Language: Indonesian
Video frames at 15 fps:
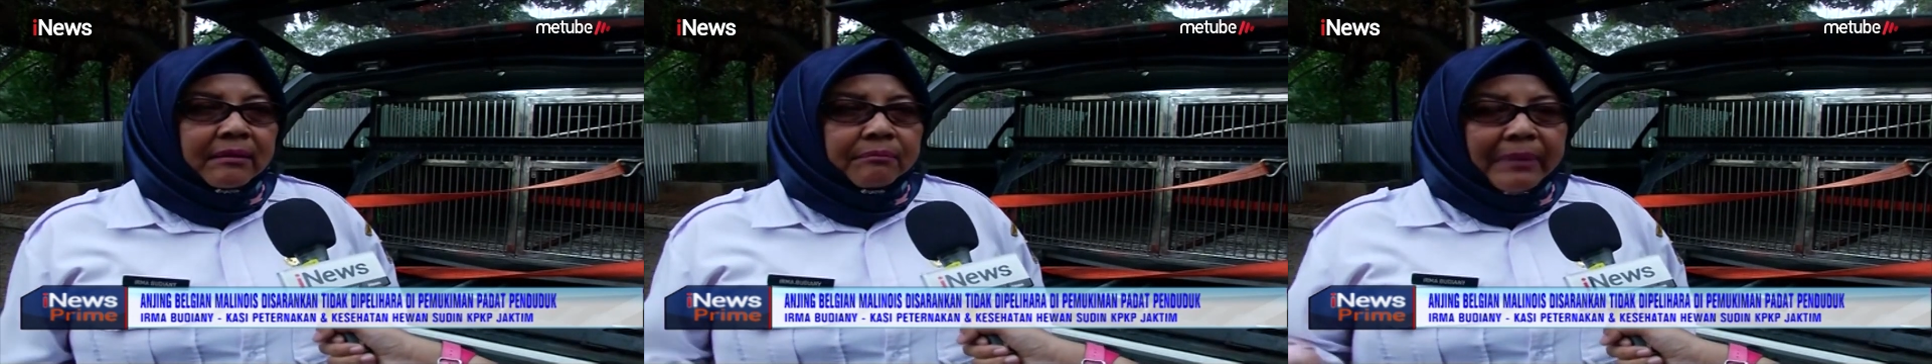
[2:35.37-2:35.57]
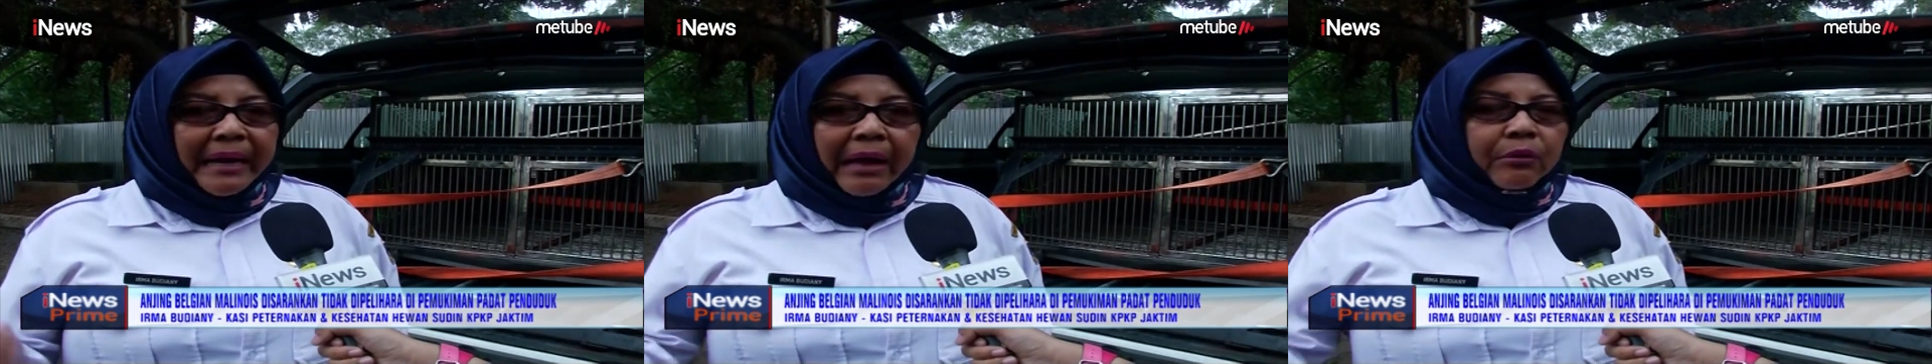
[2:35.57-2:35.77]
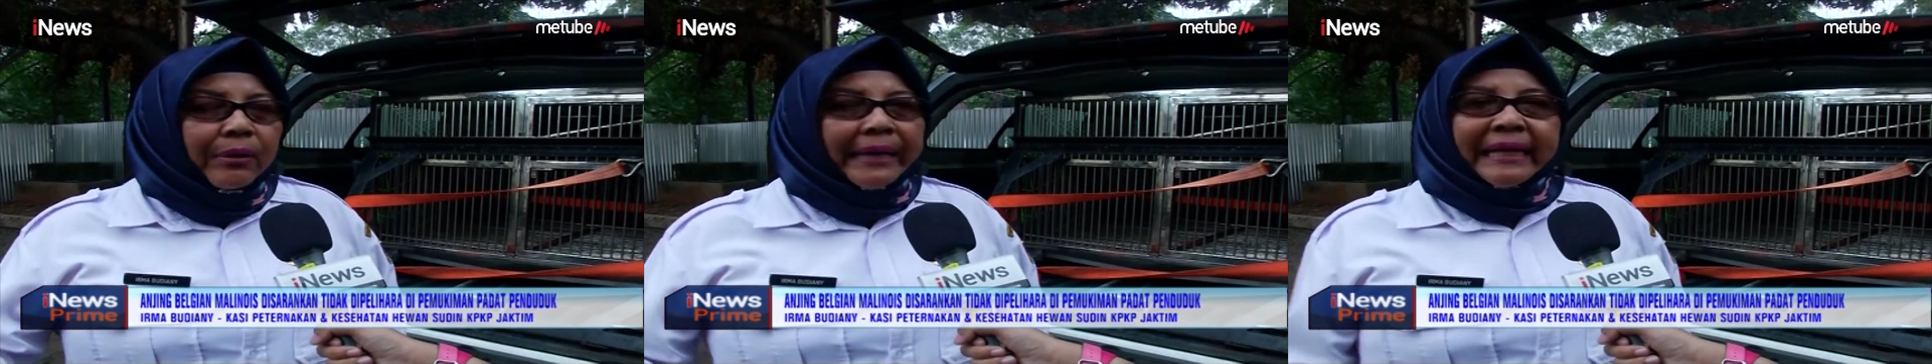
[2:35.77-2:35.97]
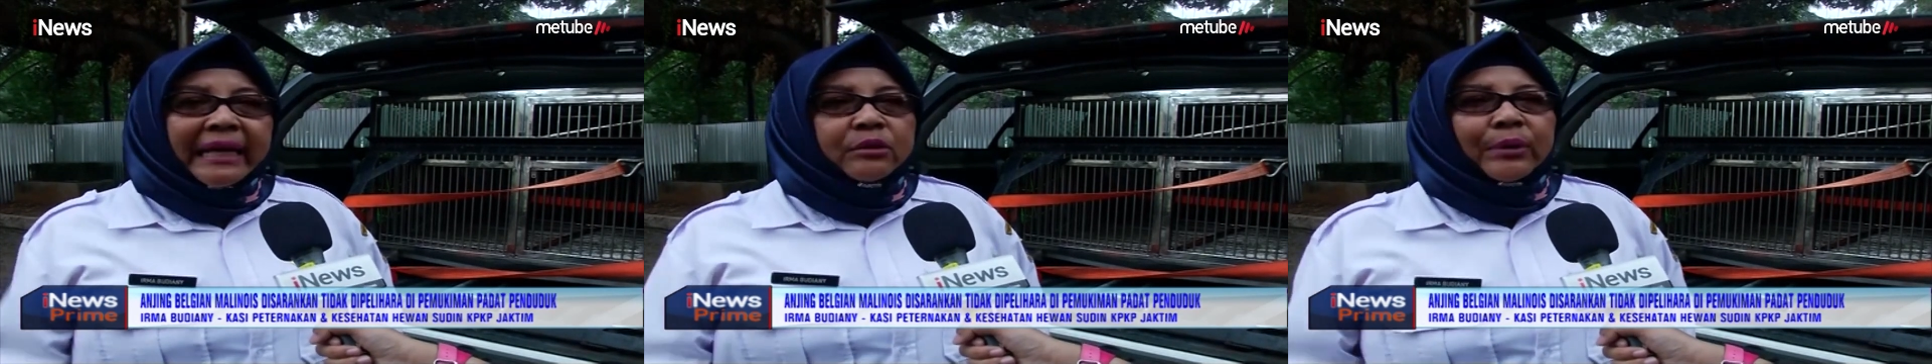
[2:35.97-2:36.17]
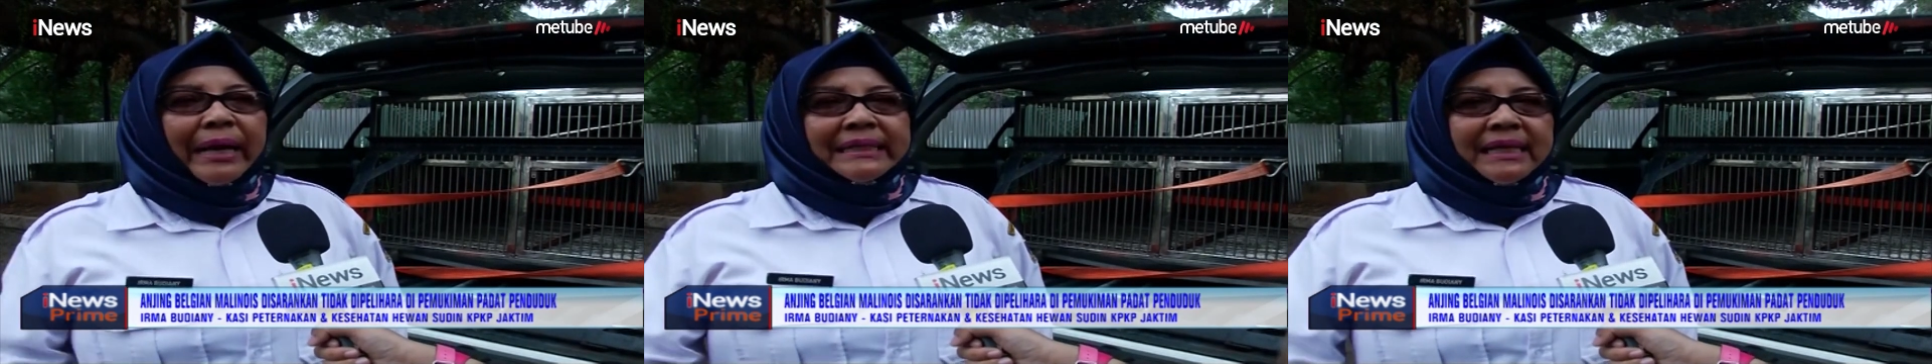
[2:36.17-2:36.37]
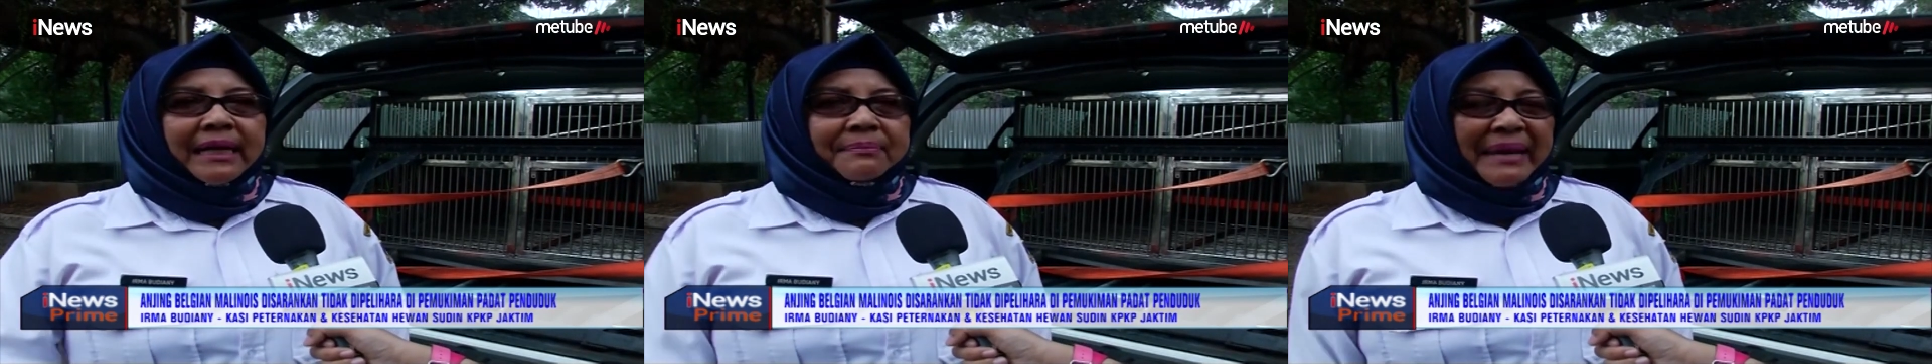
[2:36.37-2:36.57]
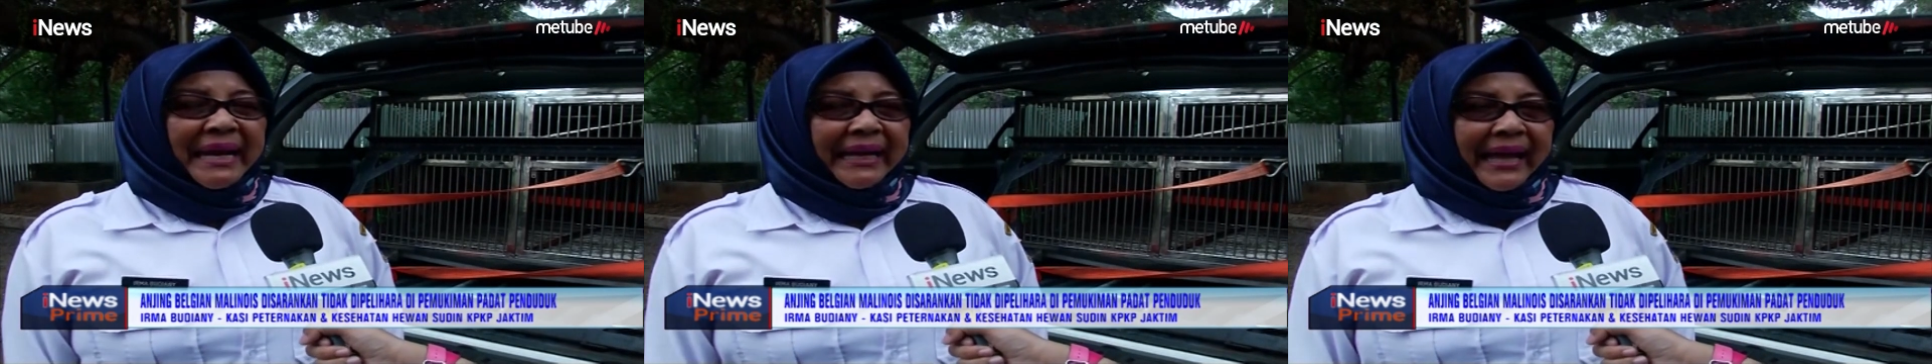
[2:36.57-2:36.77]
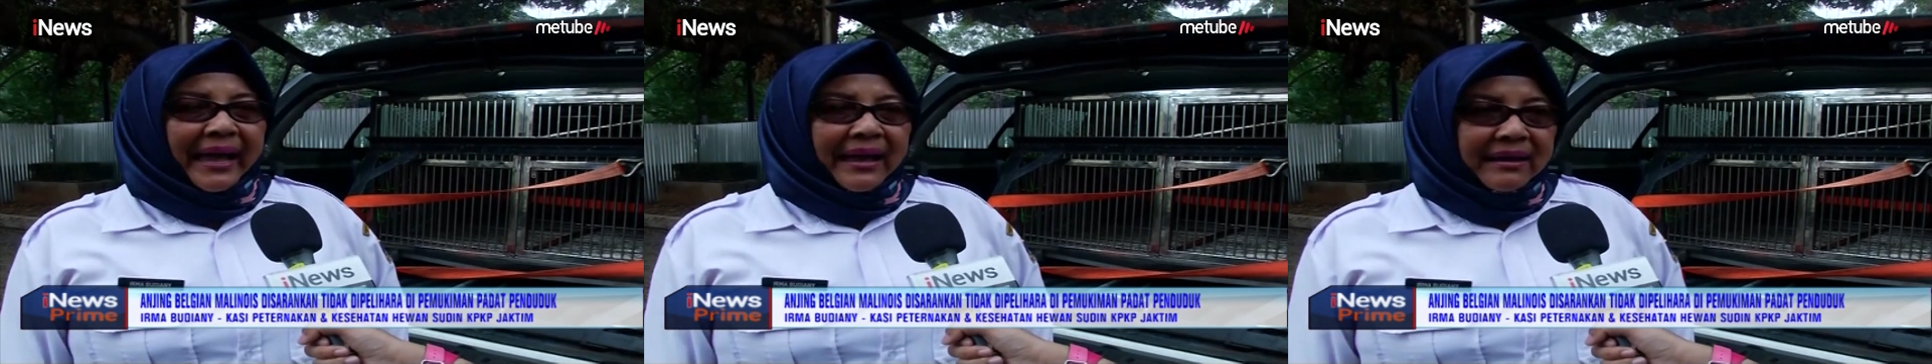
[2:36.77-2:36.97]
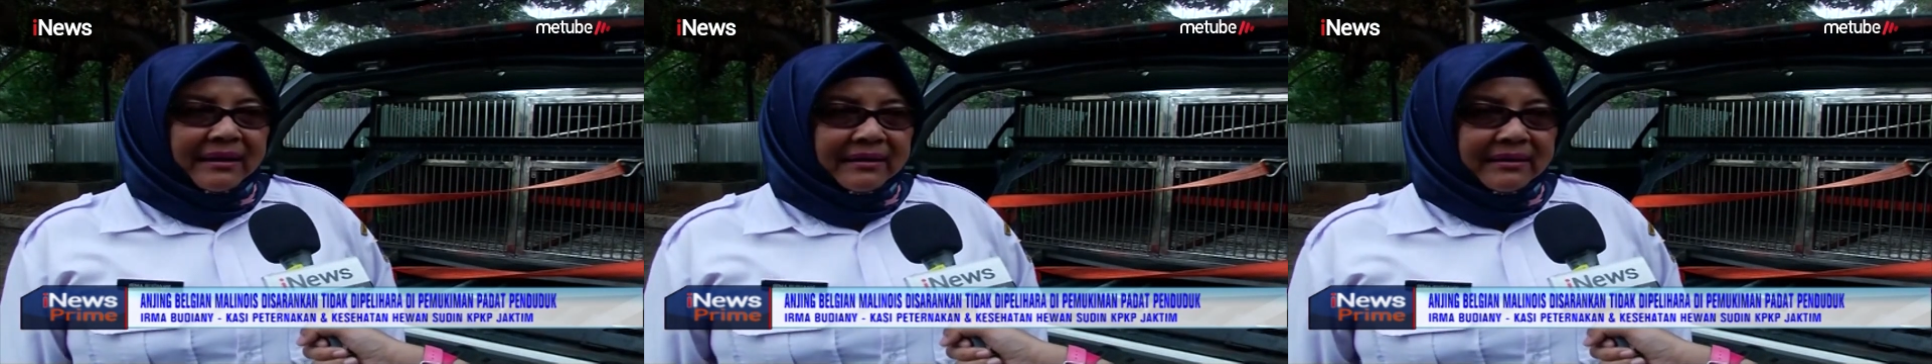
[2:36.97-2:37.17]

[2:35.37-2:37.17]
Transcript: melakukan edukasi ke mereka